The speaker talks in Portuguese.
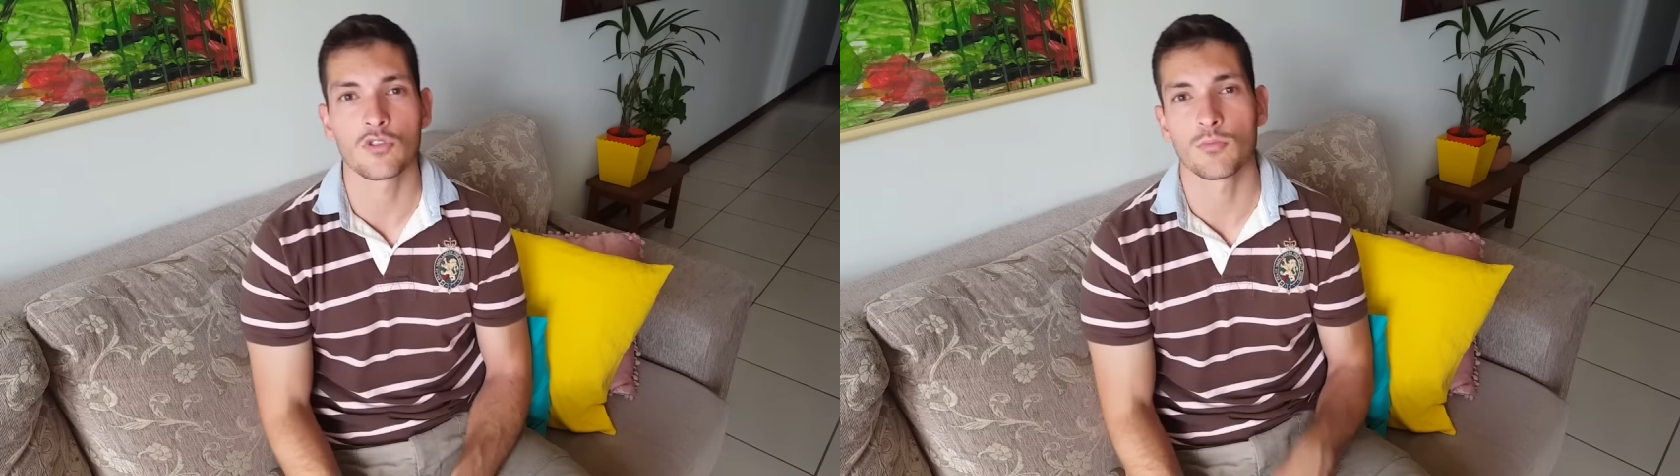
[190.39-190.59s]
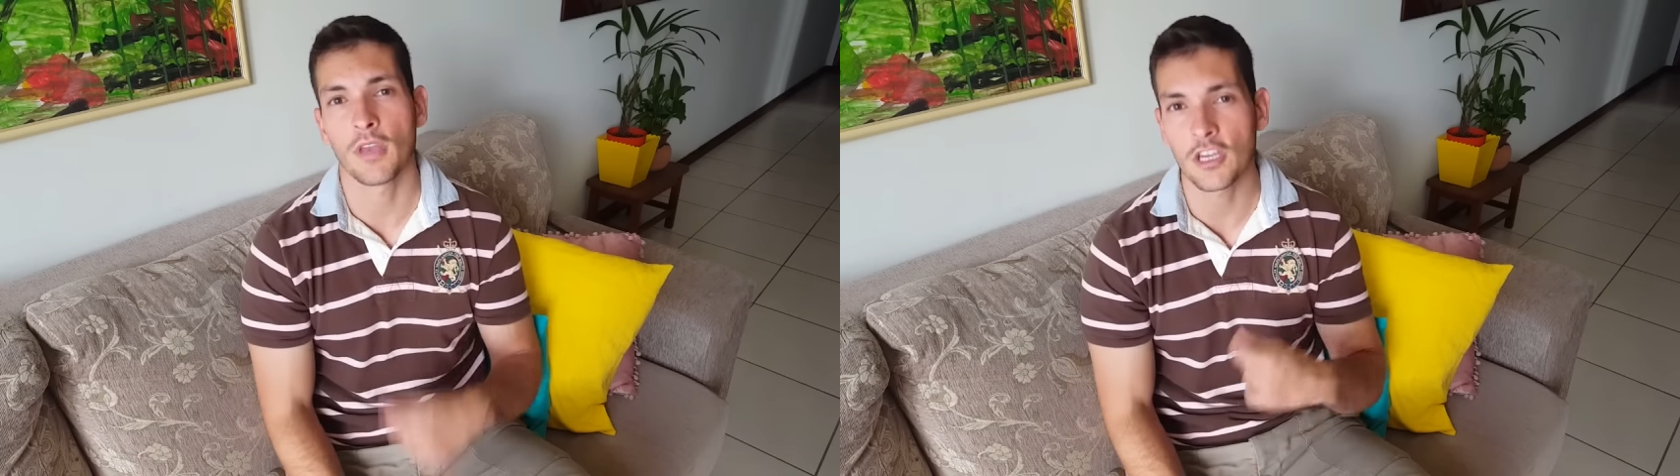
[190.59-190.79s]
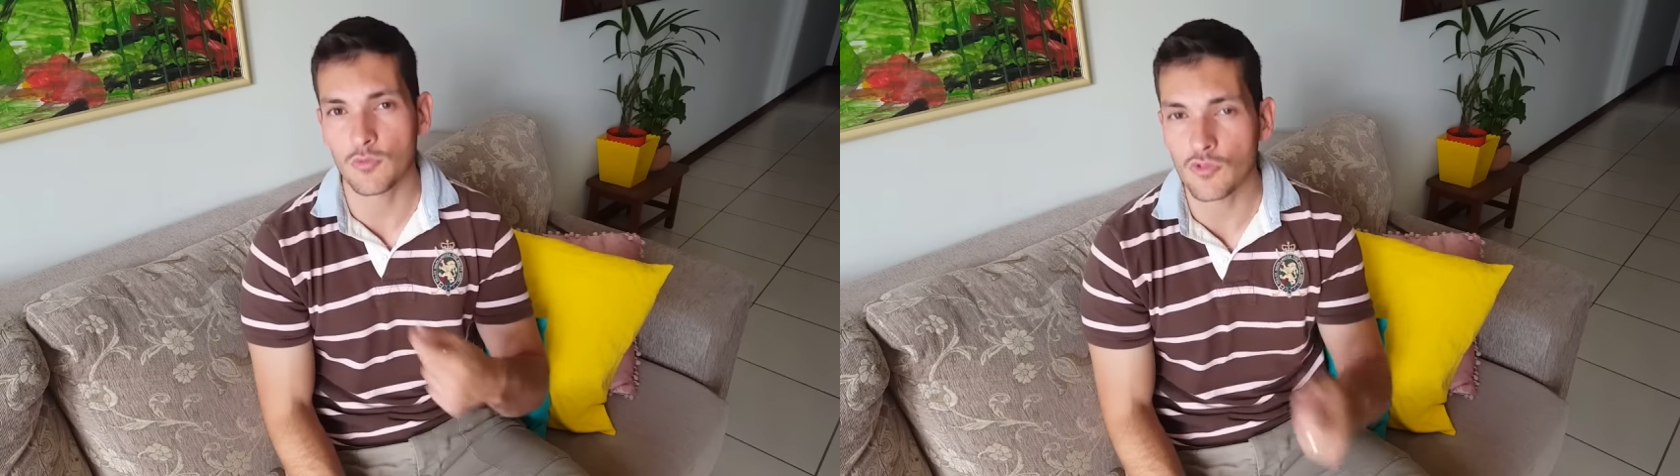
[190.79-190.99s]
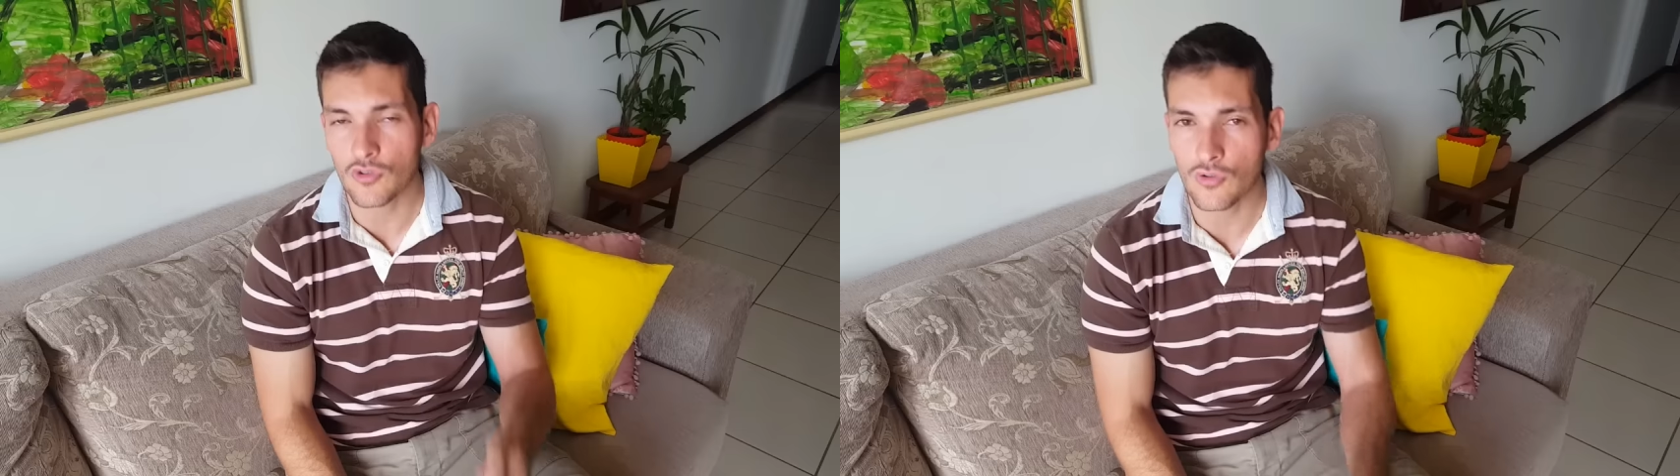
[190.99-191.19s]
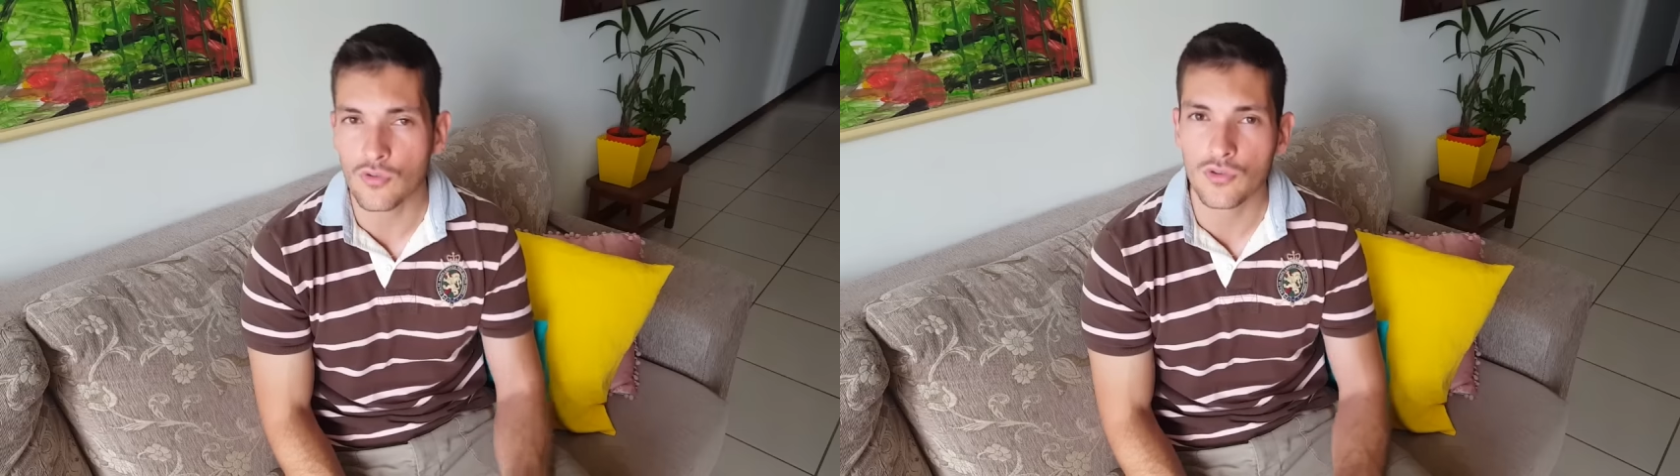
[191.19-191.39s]
mesmos
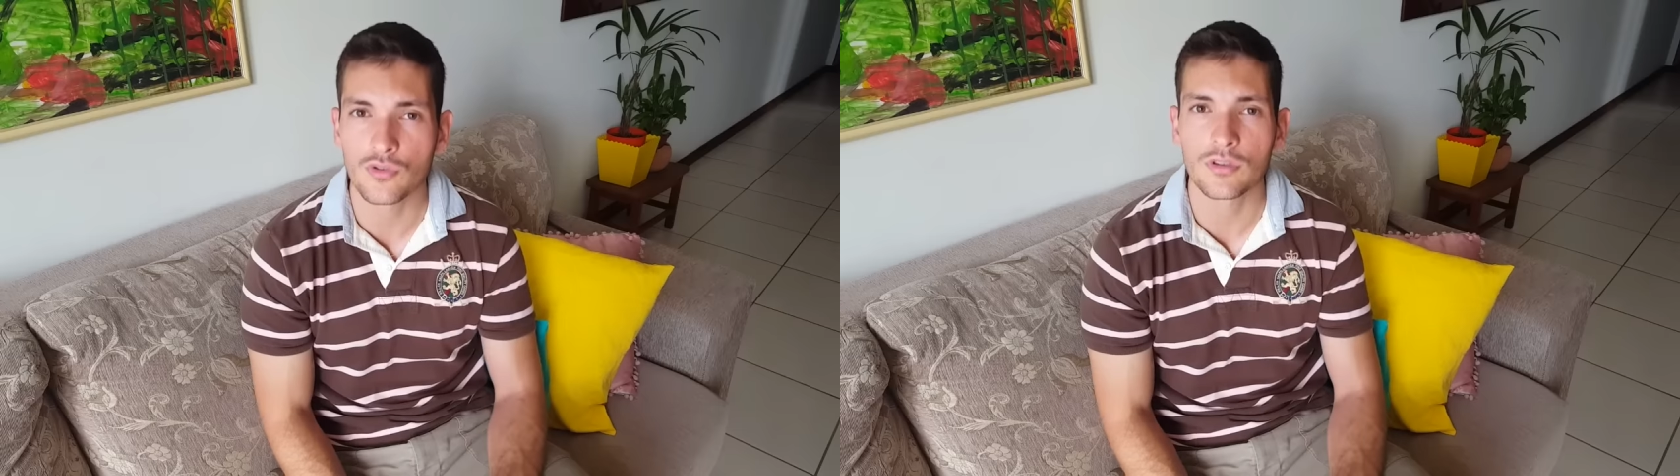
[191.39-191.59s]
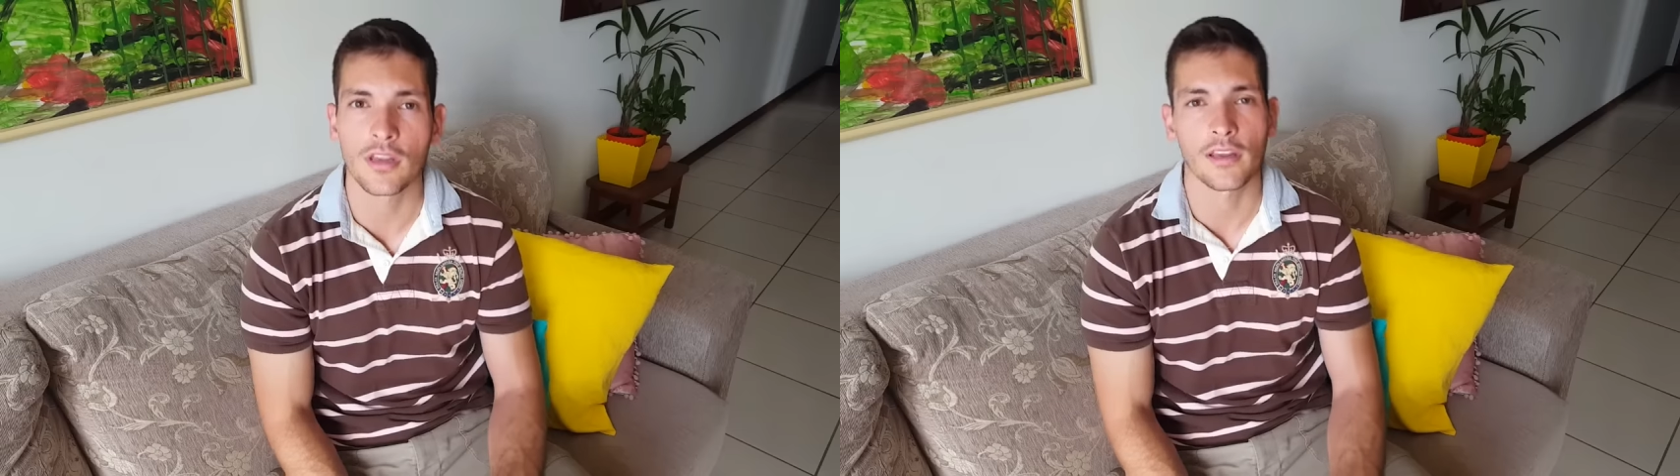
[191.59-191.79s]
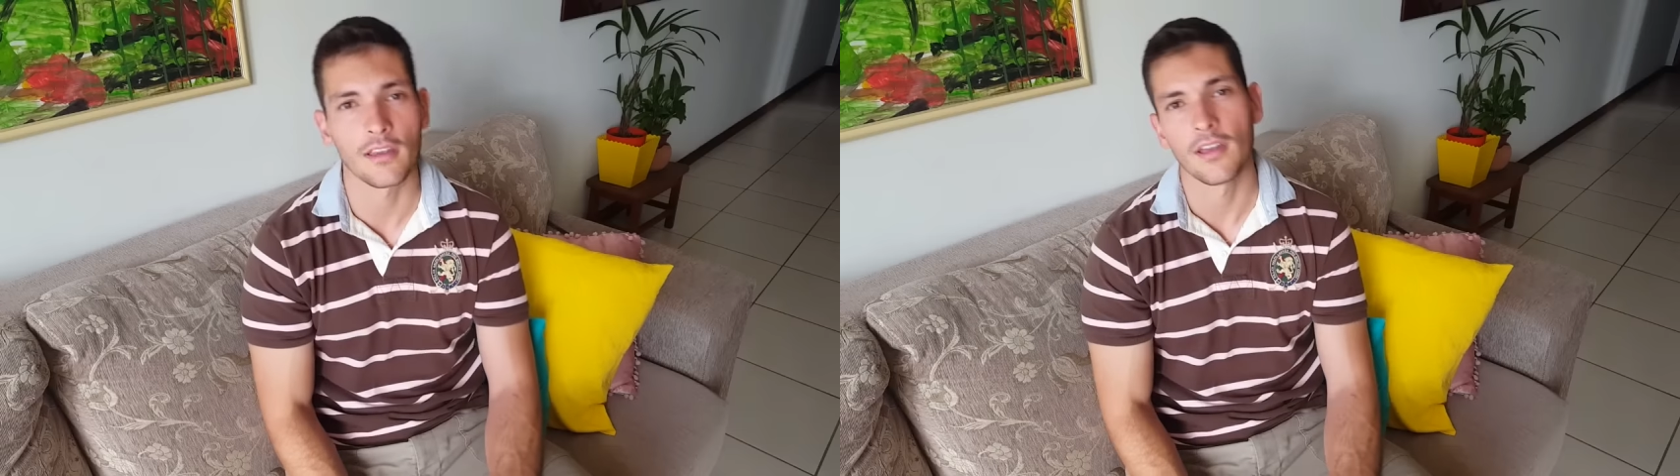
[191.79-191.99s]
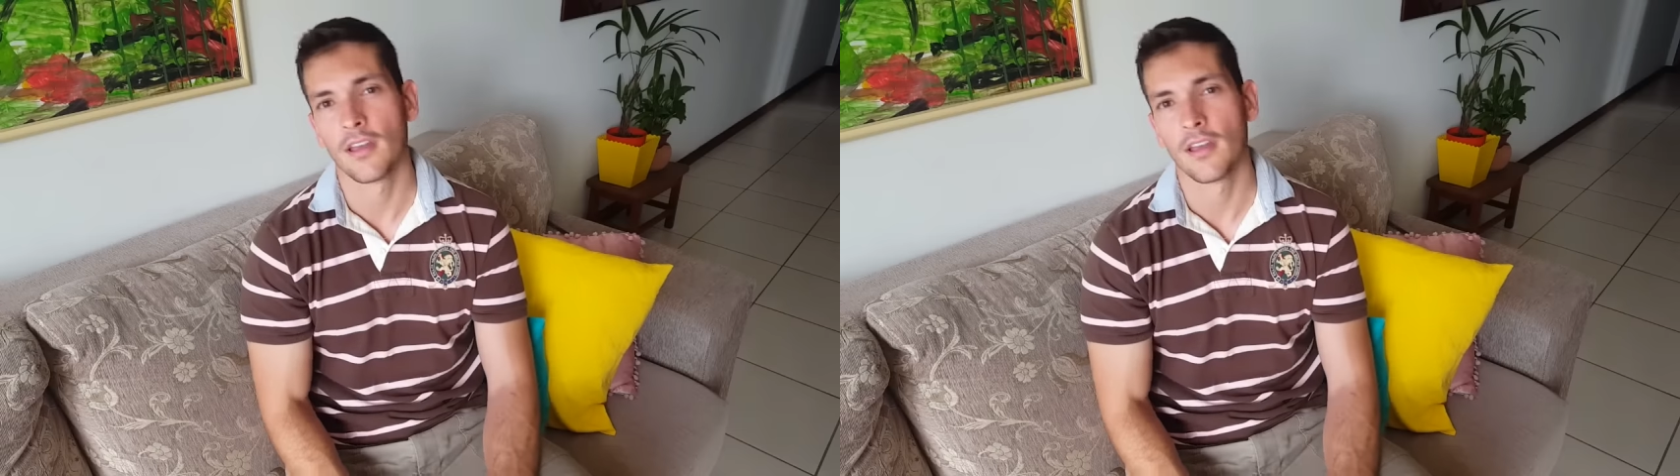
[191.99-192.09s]
custos ali.